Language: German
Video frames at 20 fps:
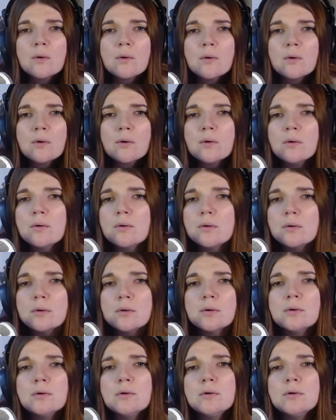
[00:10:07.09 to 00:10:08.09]

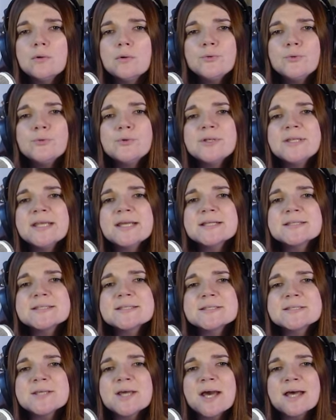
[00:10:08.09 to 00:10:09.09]
Oh, und
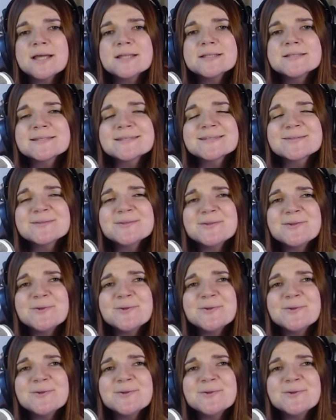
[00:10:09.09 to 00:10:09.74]
jetzt tanzen